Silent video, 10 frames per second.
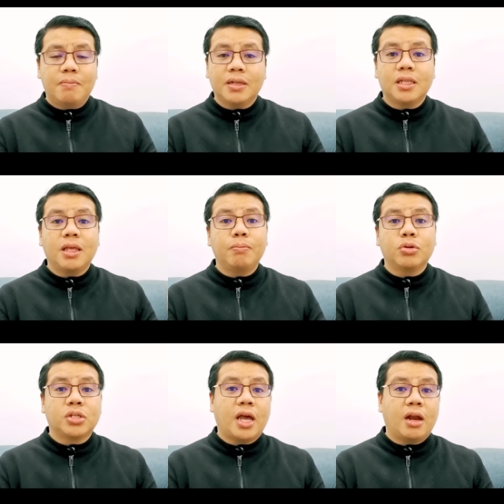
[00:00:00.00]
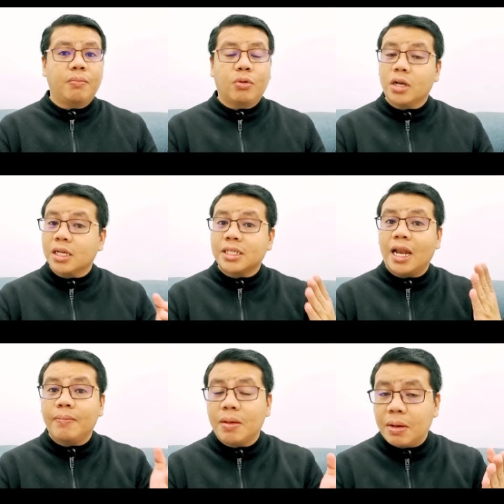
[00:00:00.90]
Pagdating po sa airport. Kasi
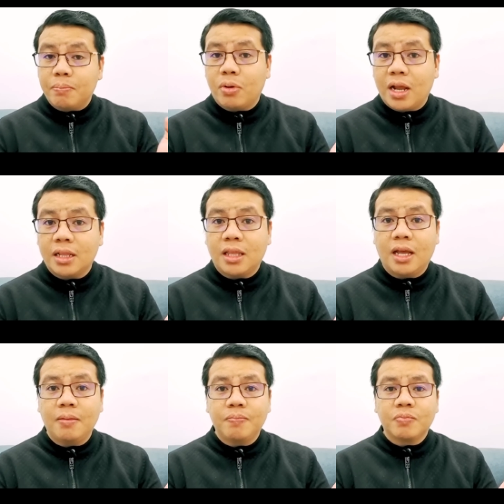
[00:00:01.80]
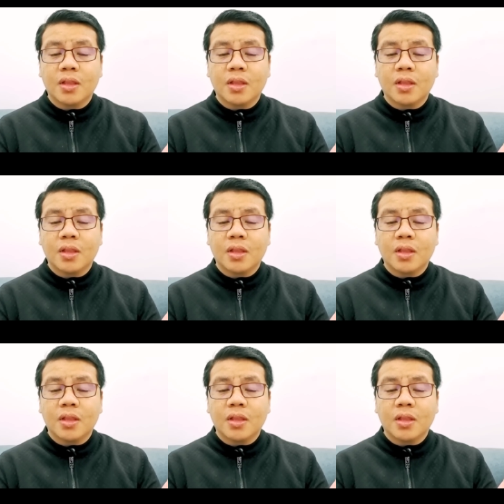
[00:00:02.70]
alam naman po natin